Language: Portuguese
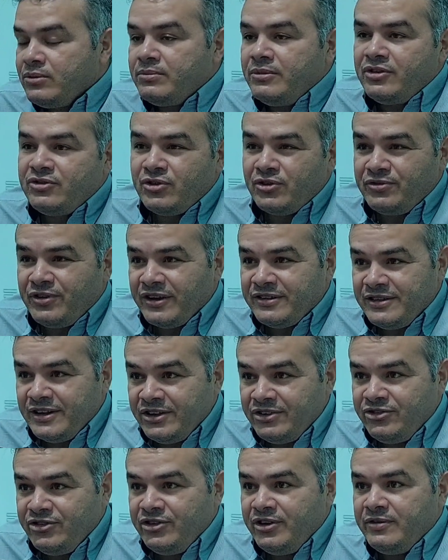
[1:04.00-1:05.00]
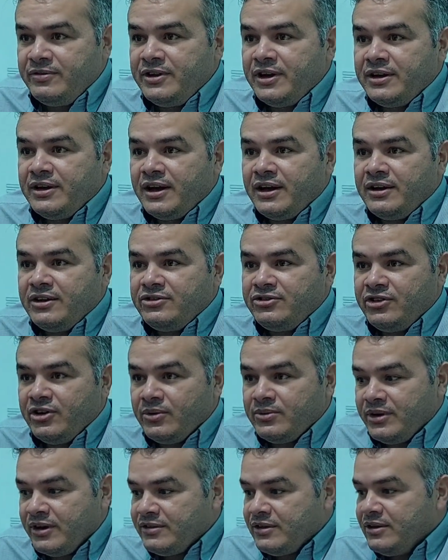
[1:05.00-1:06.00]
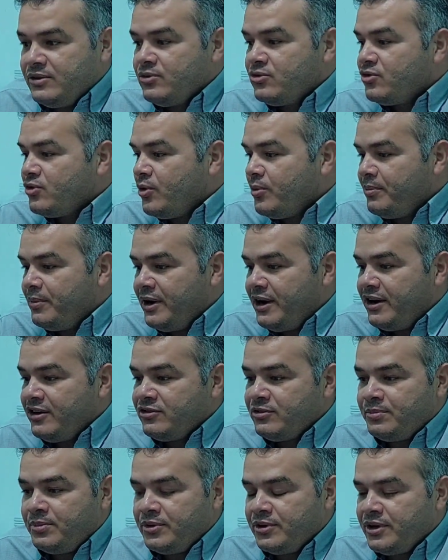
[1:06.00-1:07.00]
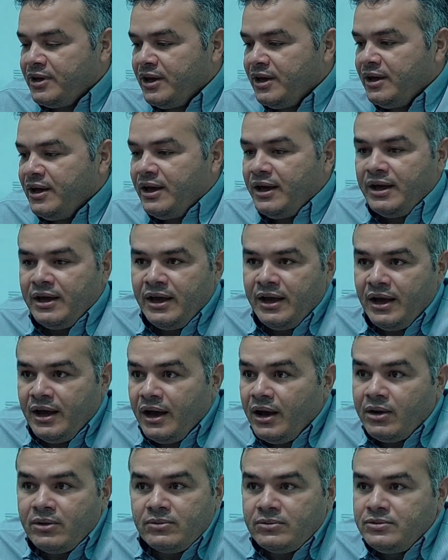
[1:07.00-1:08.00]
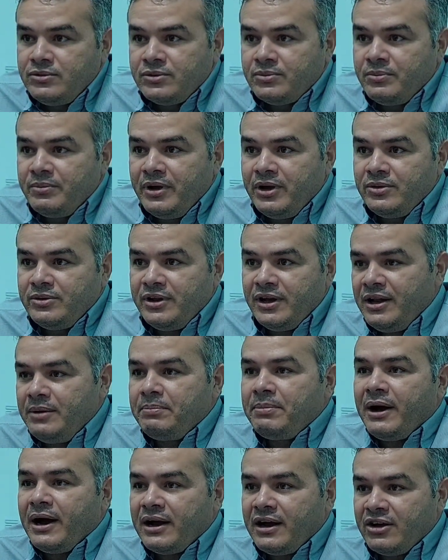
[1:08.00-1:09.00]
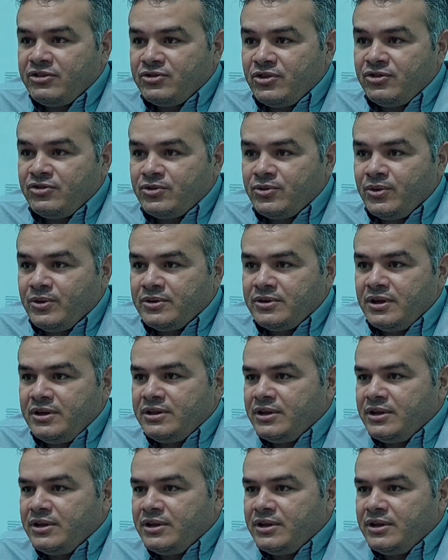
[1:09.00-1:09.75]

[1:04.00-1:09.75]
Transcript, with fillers: começou a fazer dívida na região, na, nos comércios, porque eh, era o único meio dele pagar suas contas.